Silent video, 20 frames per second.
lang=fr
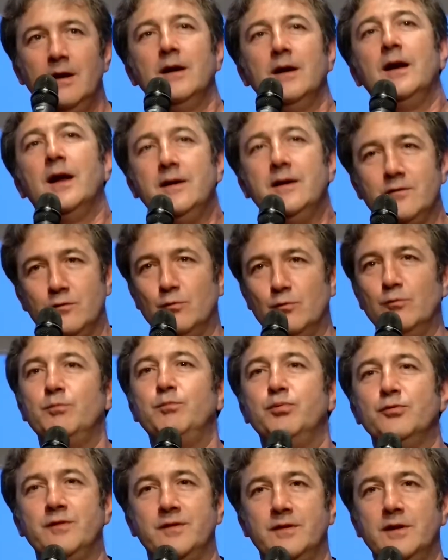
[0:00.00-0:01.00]
Là, ils ont
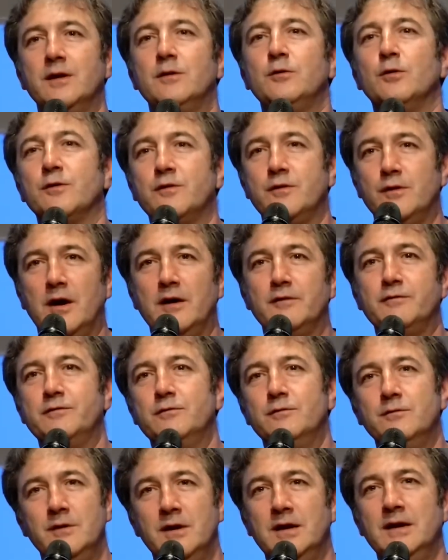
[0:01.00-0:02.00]
poussé les curseurs à
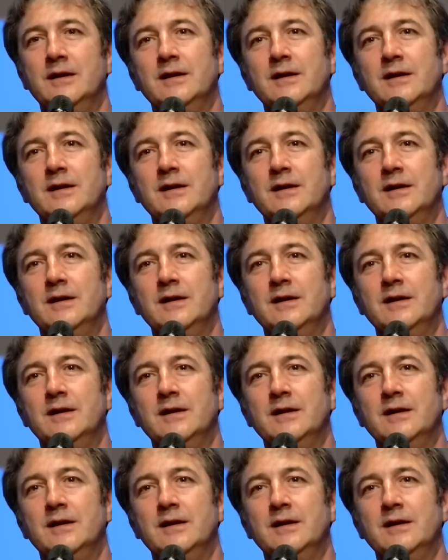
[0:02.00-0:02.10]
fond.